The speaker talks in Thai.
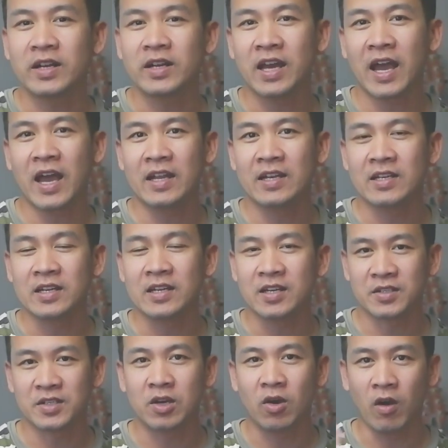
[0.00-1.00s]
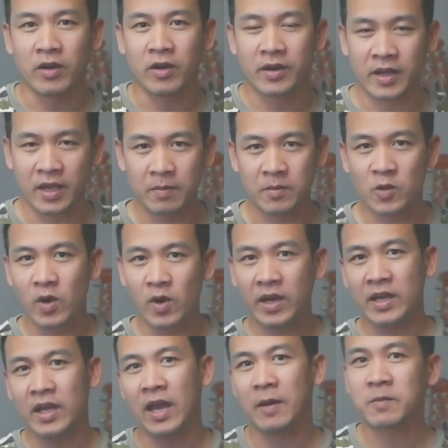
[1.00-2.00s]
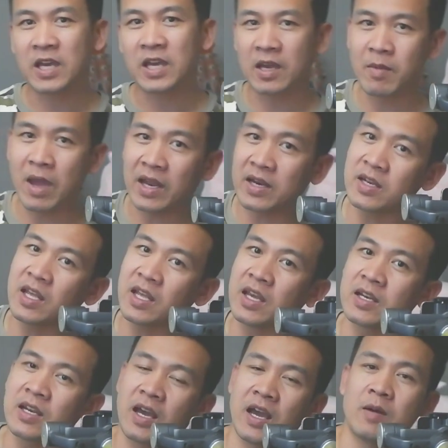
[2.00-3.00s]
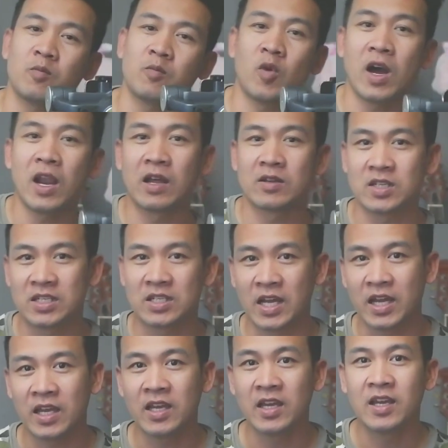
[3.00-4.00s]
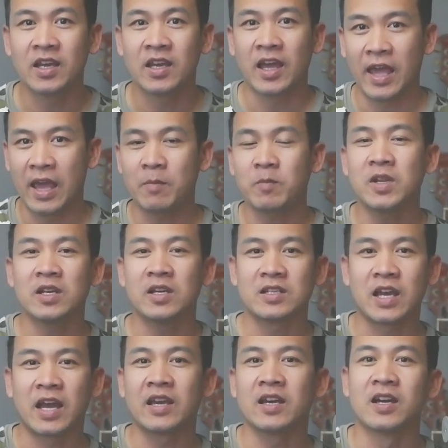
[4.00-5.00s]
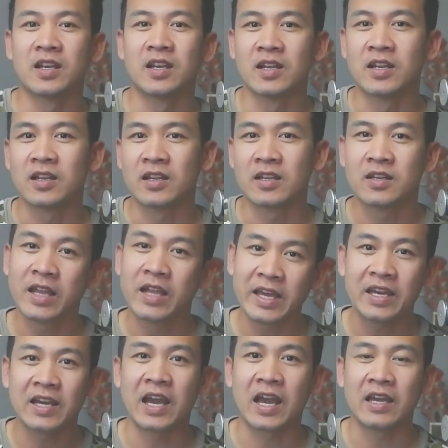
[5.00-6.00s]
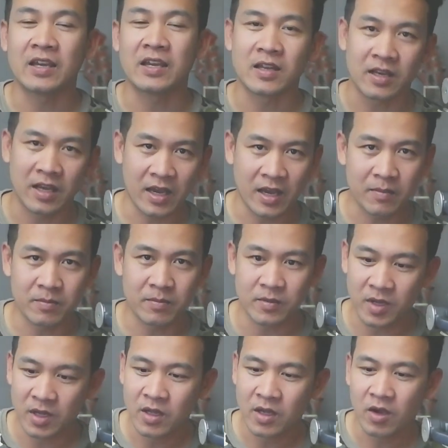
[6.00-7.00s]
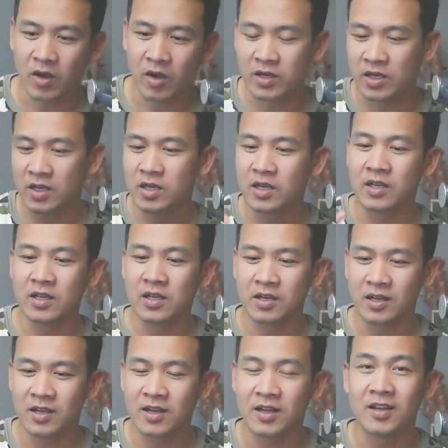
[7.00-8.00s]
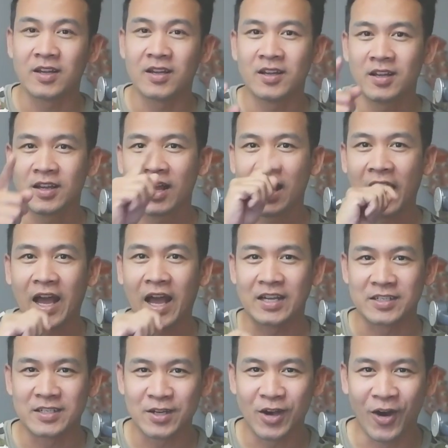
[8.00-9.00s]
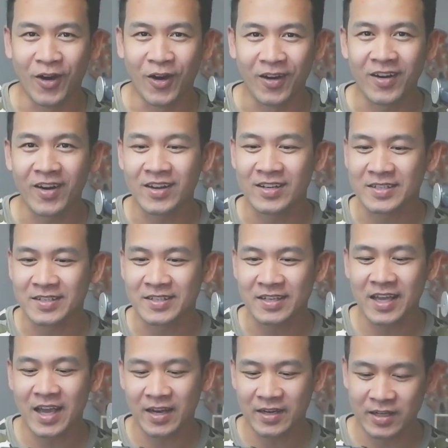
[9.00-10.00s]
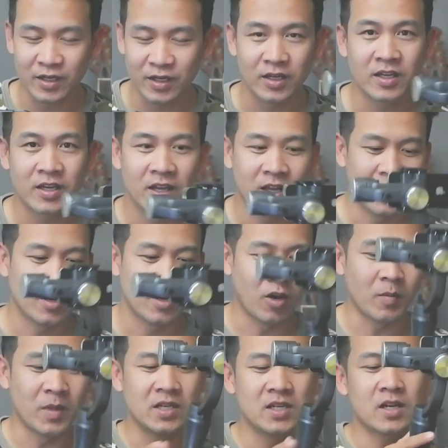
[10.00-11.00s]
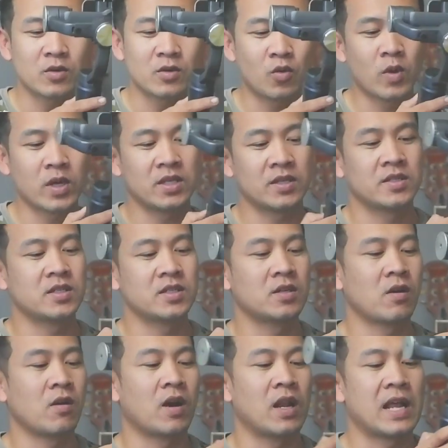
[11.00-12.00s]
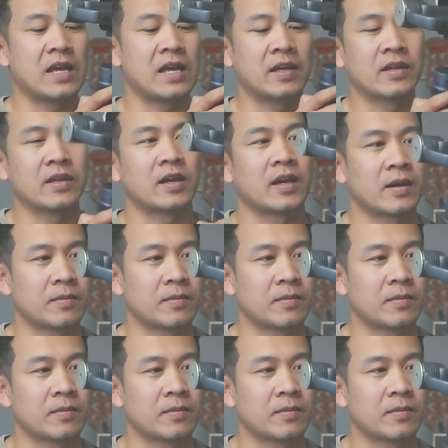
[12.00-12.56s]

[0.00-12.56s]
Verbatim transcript: ของธนาคารกสิกรนะครับหรือว่าแอป KBank นั่นเองนะครับว่าเราจะใช้แอปเนี่ยจ่ายเงินได้ยังไงนะครับก่อนอื่นหาซื้อของก่อนสักอย่างหนึ่ง เรามาเลือกดูว่าจะซื้อของอะไร